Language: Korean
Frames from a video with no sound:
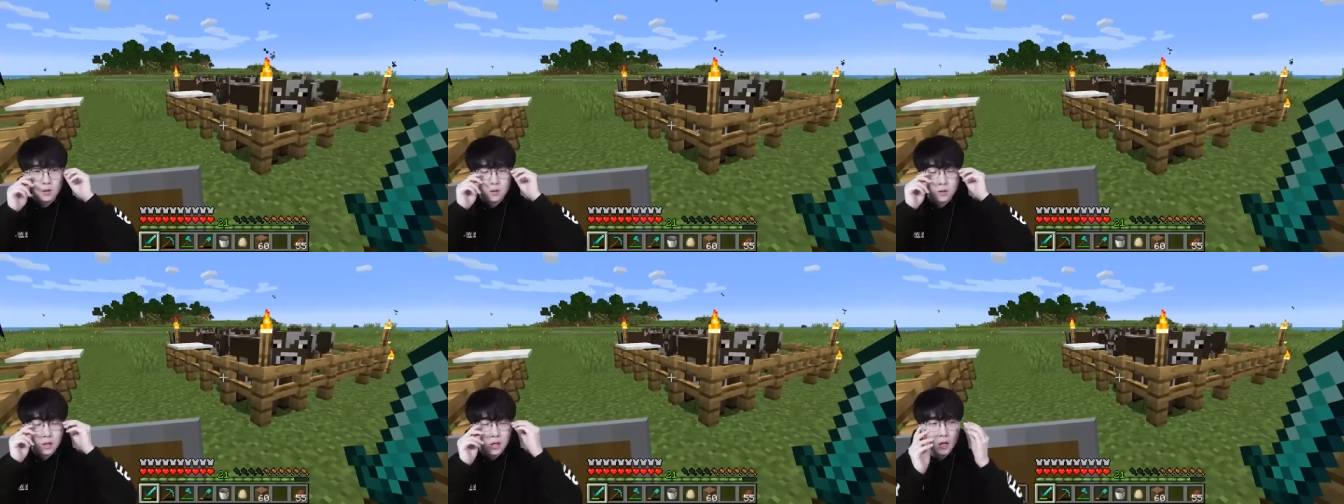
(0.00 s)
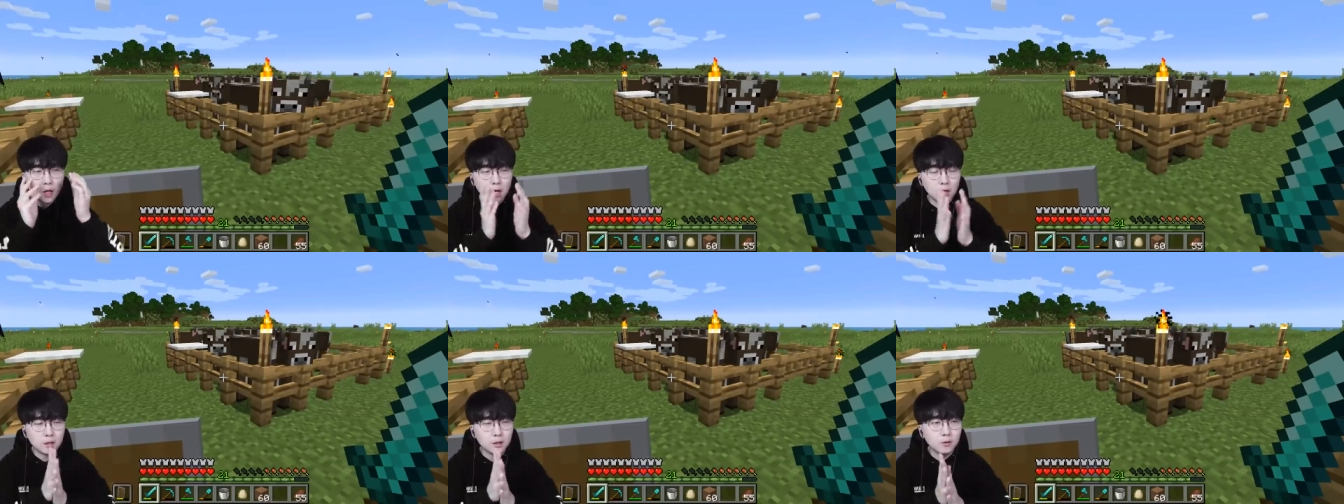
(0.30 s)

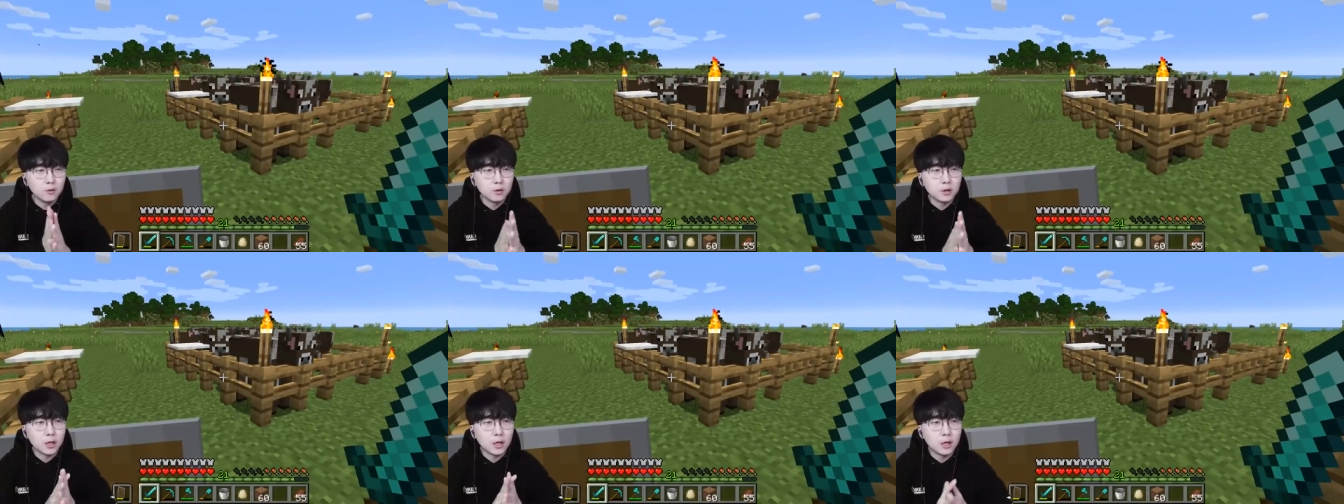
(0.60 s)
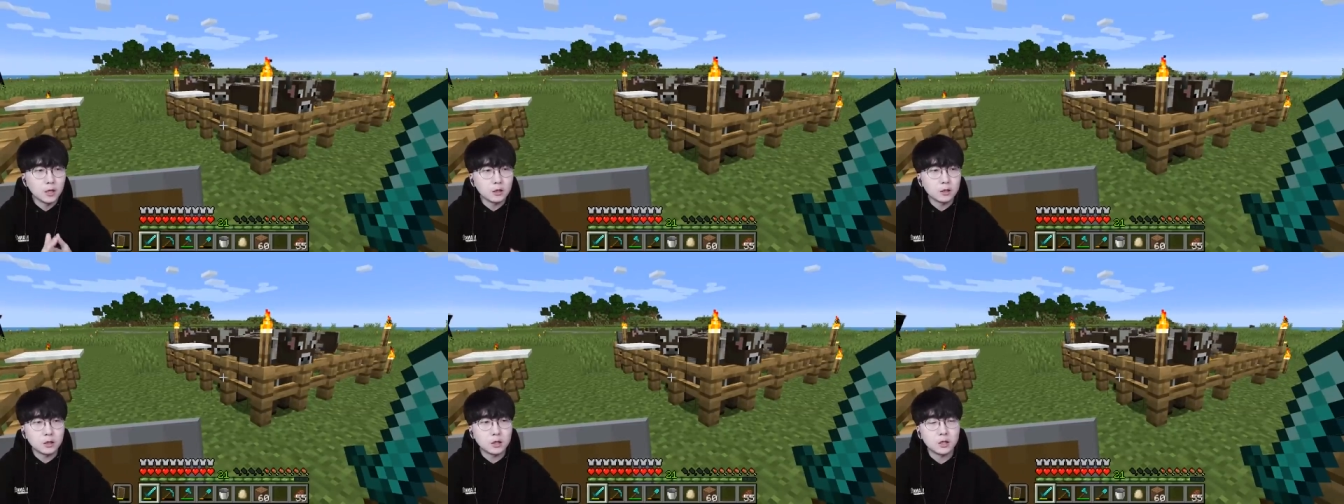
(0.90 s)
자 그리고
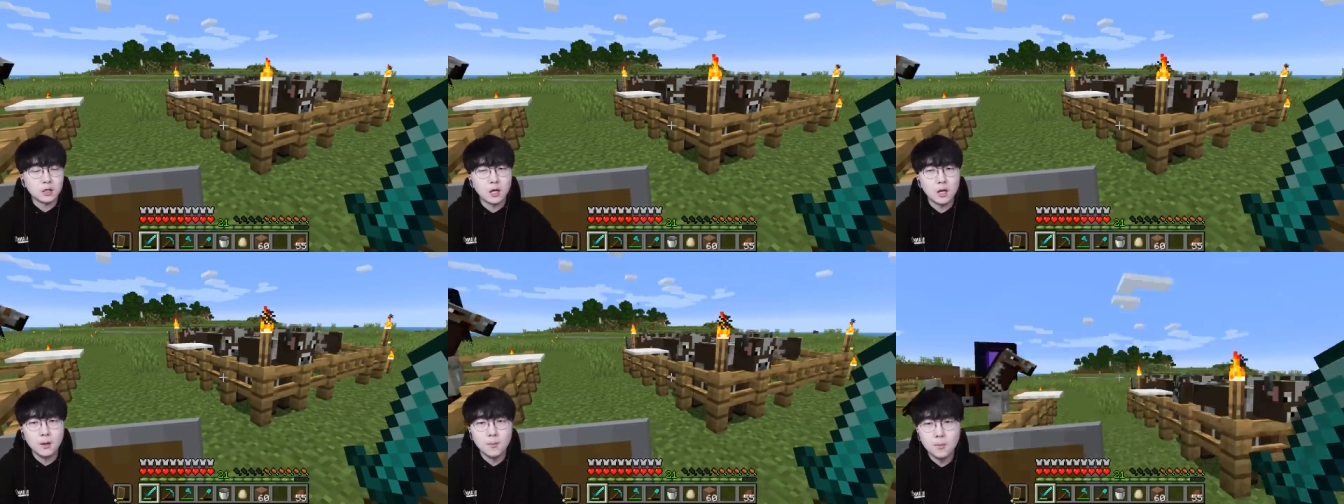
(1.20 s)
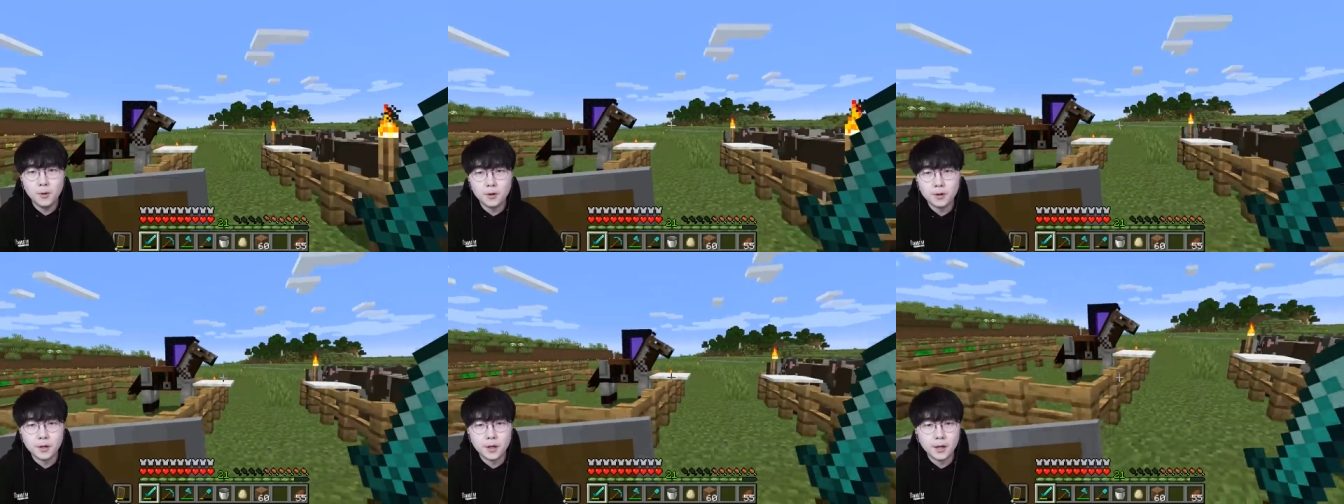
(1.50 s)
제가
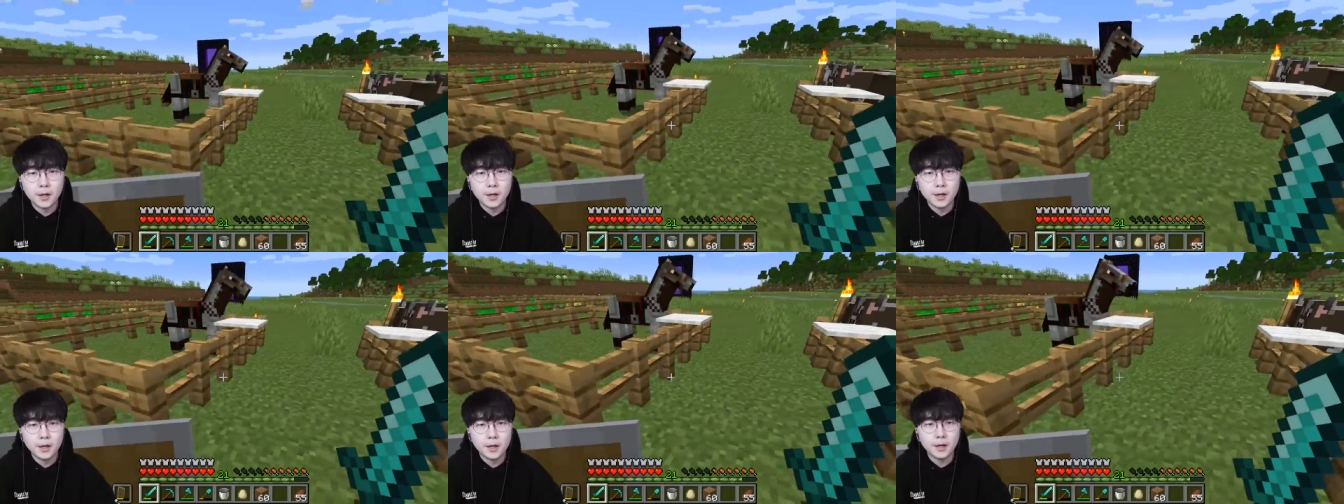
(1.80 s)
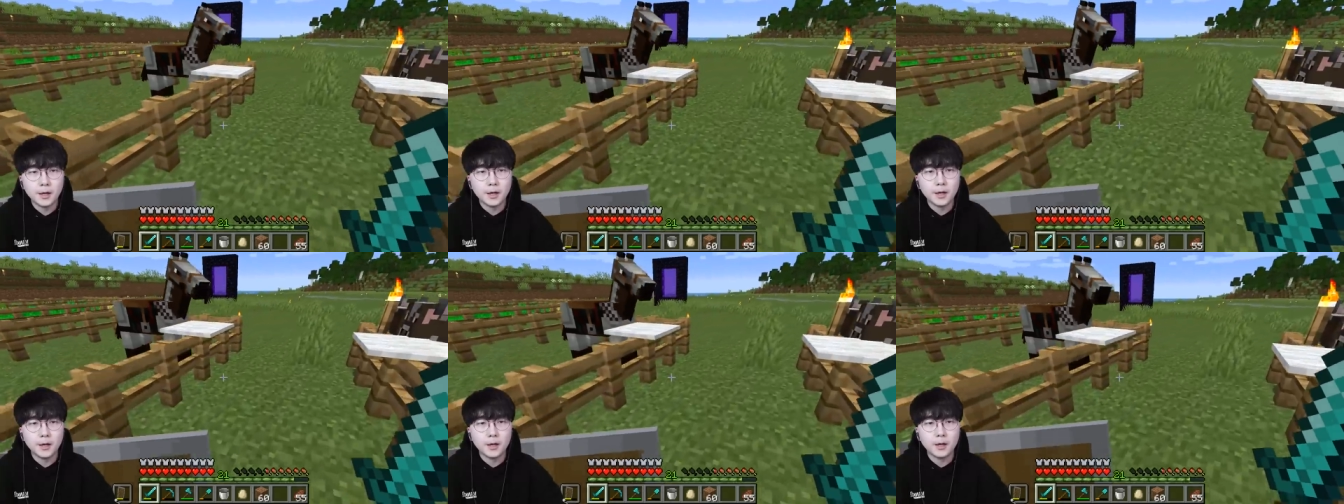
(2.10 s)

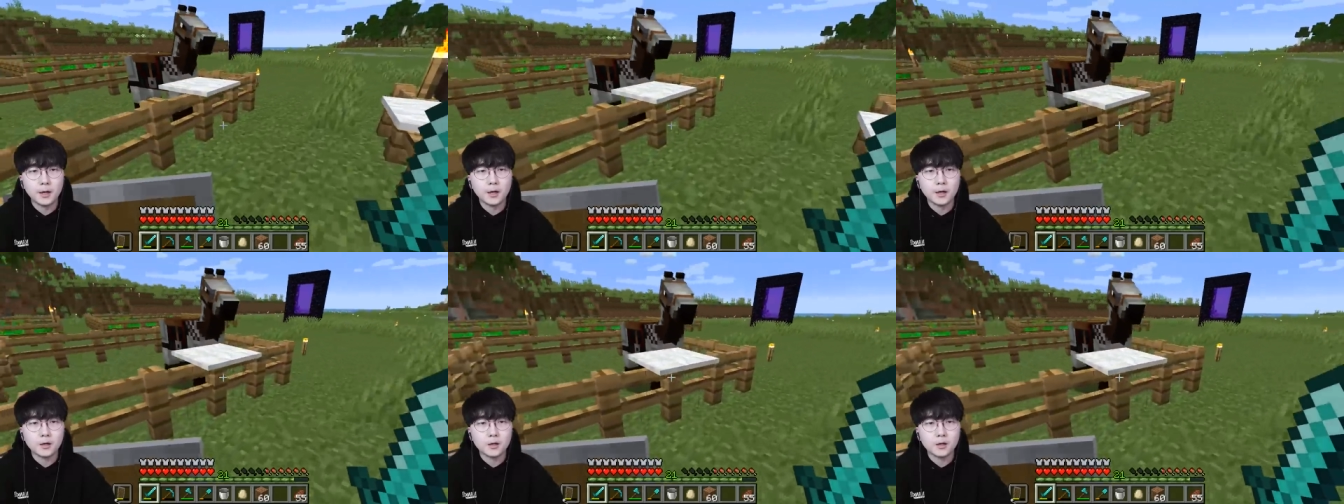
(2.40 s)
지난번에